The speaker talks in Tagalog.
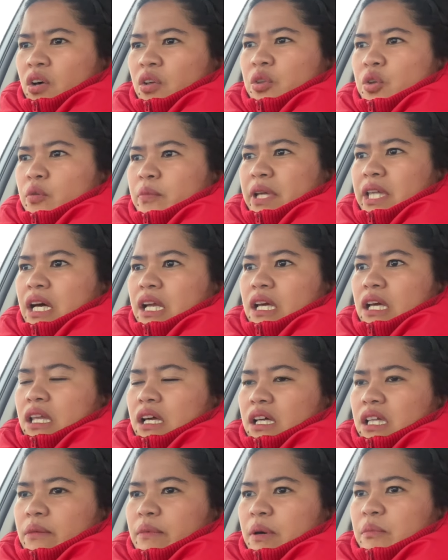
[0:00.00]
Do madali
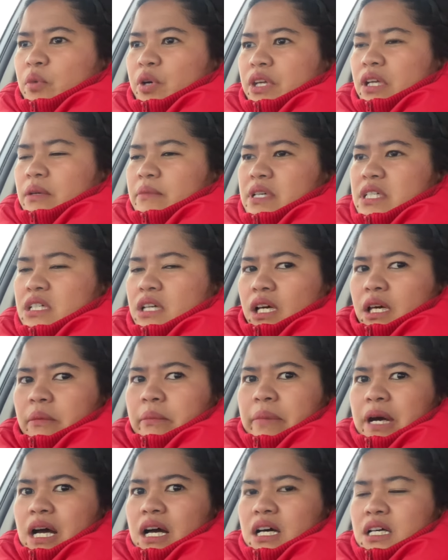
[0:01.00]
lang naman, pwede naman siyang
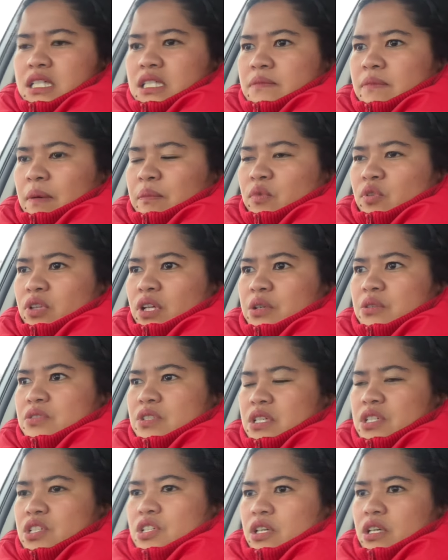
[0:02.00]
i-bus papunta doon
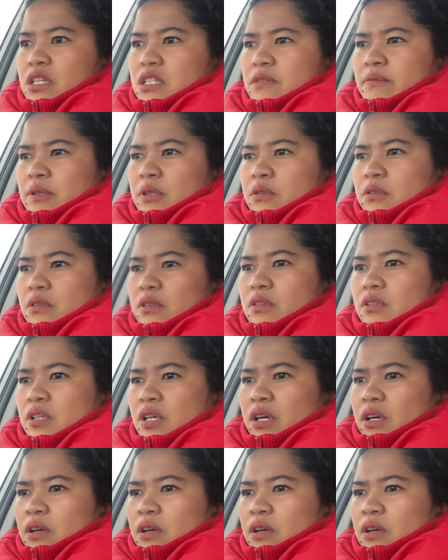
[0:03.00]
sa charge pero